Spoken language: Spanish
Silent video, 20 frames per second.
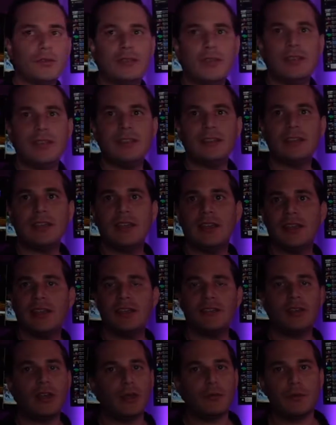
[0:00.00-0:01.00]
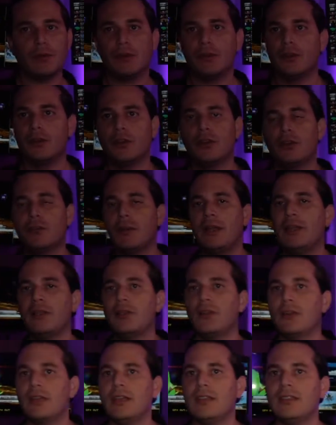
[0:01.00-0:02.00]
se utiliza es hardware normal y
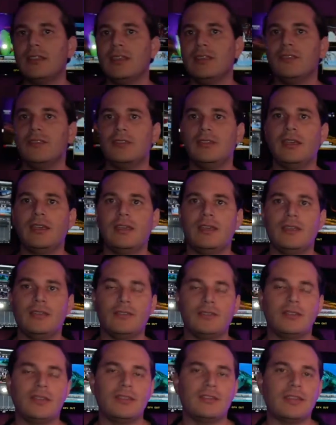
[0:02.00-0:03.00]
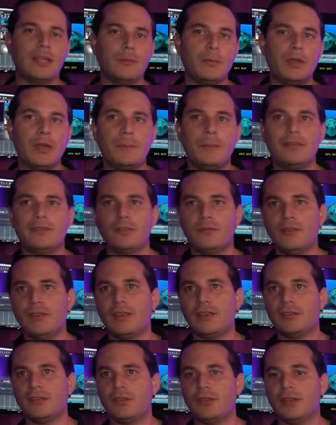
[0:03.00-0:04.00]
corriente, necesitamos
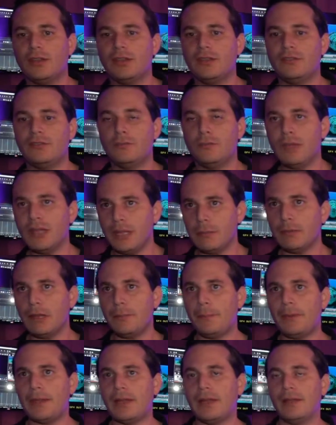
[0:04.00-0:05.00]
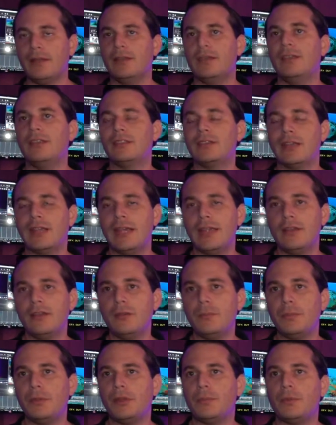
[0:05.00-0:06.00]
especificaciones mínimas para
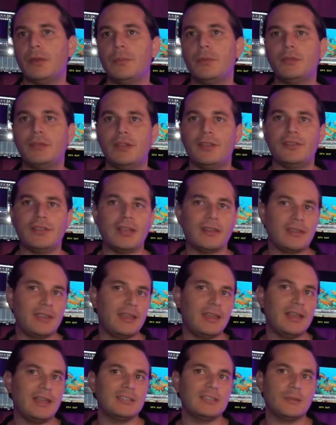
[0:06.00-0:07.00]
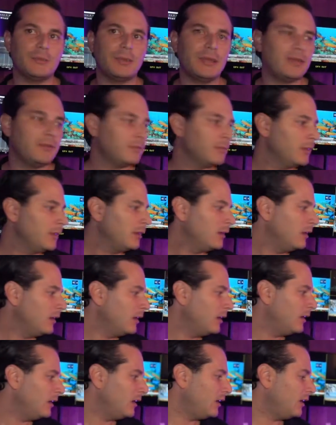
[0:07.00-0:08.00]
instalarlo, pero podemos utilizar del HP,
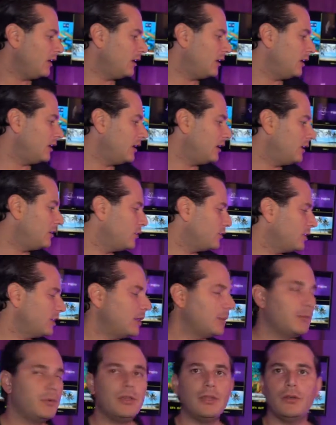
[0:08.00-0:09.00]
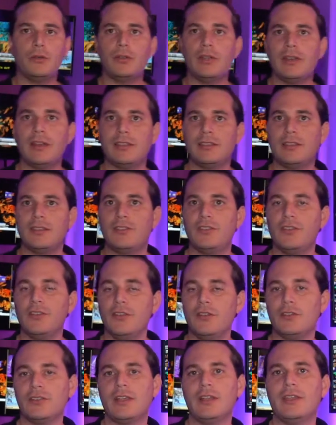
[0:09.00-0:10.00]
eh, no tenemos ninguna
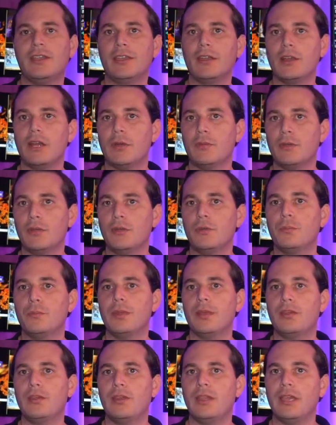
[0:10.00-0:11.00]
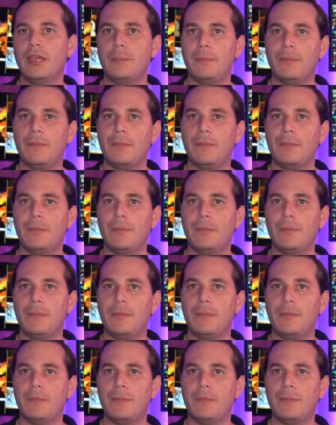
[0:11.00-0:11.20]
restricción con tal de que el hardware cumpla con las